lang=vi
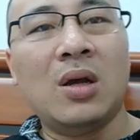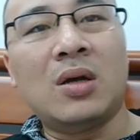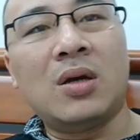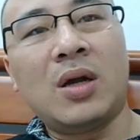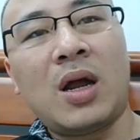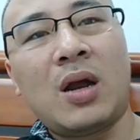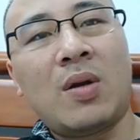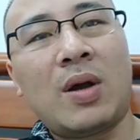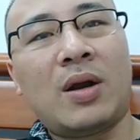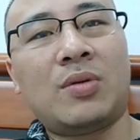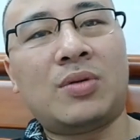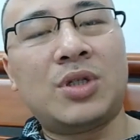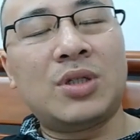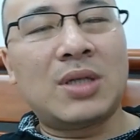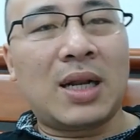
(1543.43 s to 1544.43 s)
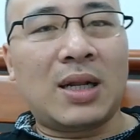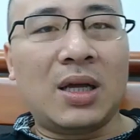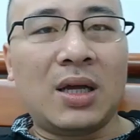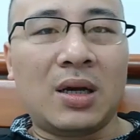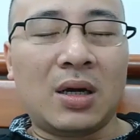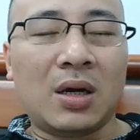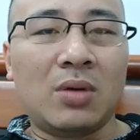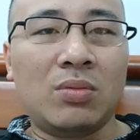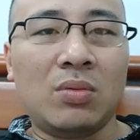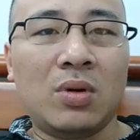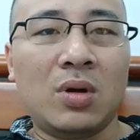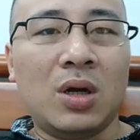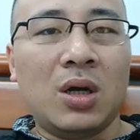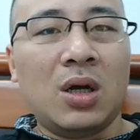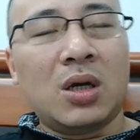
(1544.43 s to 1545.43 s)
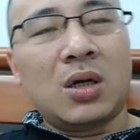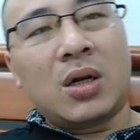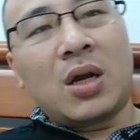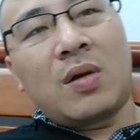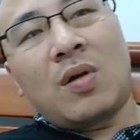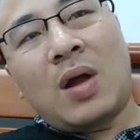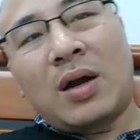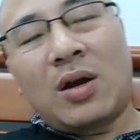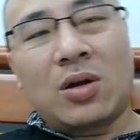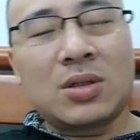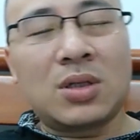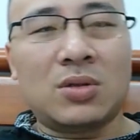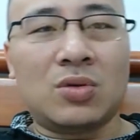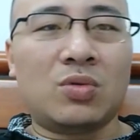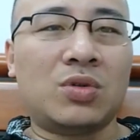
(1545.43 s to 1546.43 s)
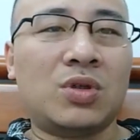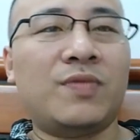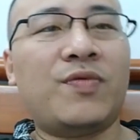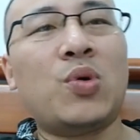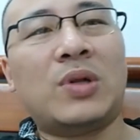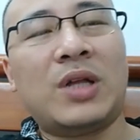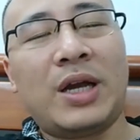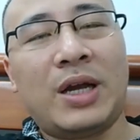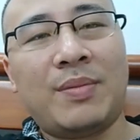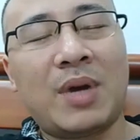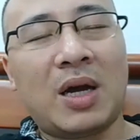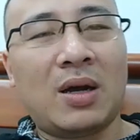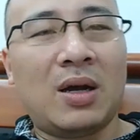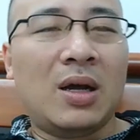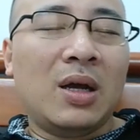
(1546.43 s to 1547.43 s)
Người Đài Loan học chữ giản thể không? Người Đài Loan họ sử dụng chữ phồn thể em ạ.